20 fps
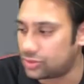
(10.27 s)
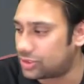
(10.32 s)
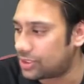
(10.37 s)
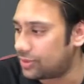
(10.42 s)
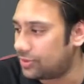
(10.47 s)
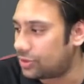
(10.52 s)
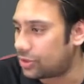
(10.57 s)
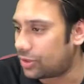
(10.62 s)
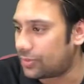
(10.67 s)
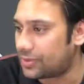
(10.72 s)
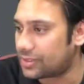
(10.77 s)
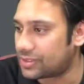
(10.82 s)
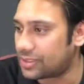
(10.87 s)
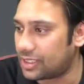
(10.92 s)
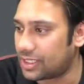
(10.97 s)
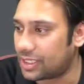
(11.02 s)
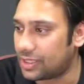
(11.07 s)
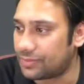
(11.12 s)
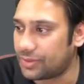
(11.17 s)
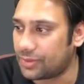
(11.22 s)
जितने भी टॉपिक्स हैं
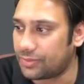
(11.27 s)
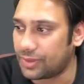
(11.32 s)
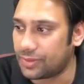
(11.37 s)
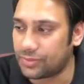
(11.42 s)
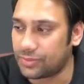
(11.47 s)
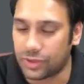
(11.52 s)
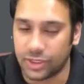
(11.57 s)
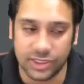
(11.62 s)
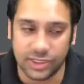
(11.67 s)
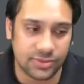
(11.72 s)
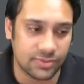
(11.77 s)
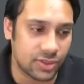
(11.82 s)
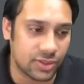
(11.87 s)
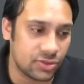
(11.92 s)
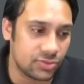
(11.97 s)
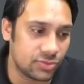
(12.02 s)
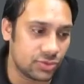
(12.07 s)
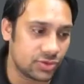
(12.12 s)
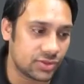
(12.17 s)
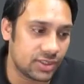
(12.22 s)
यहाँ पर मैं मॉरिस
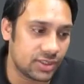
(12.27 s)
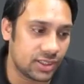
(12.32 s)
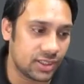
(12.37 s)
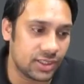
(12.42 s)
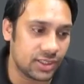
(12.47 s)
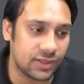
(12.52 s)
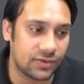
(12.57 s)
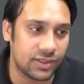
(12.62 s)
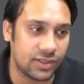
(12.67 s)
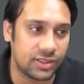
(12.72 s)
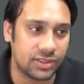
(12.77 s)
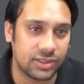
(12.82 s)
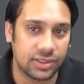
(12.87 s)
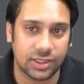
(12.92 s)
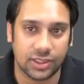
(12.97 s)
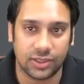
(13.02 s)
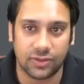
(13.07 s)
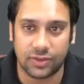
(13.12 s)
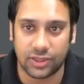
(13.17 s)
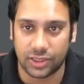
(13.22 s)
मेनो बुक से ही कवर
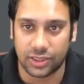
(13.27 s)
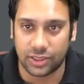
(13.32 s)
करवा